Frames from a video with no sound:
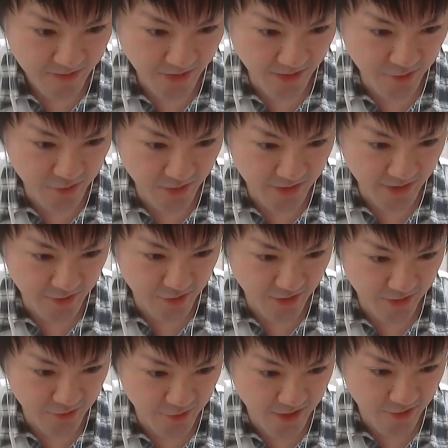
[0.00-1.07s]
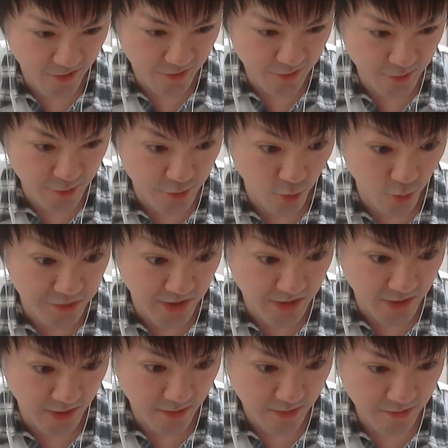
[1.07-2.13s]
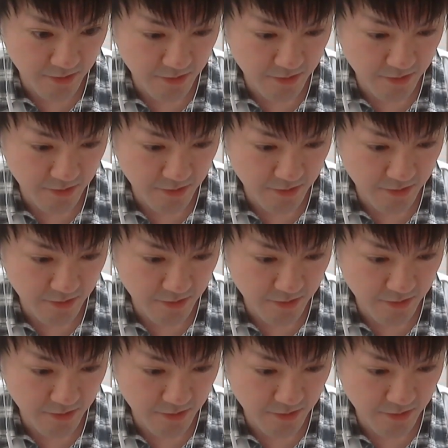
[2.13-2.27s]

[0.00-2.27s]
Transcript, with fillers: なんとかなんとかの霊が、強敵